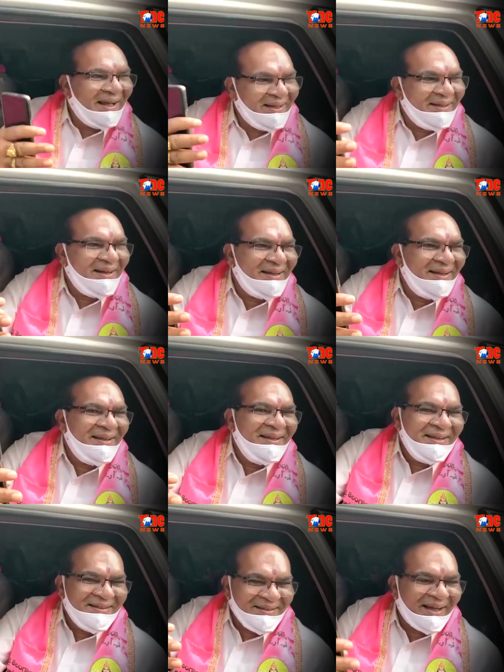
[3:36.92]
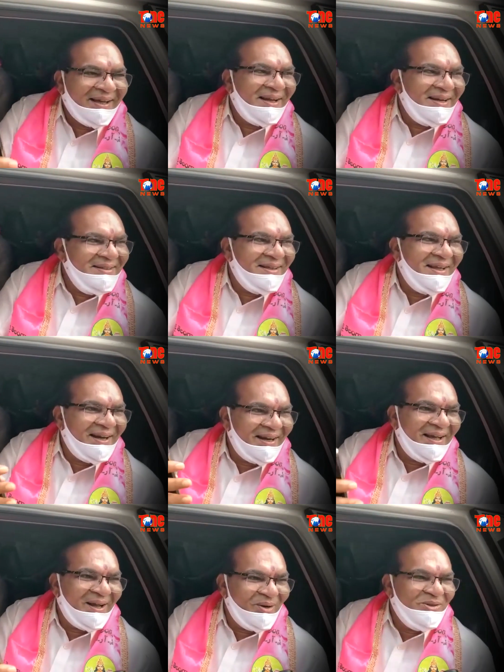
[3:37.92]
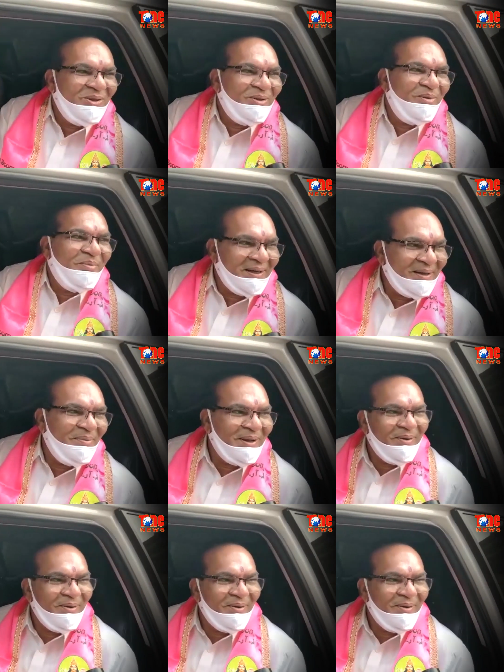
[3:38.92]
అందరికి సహకారం చేయాలనే ఆలోచనతో పార్టీ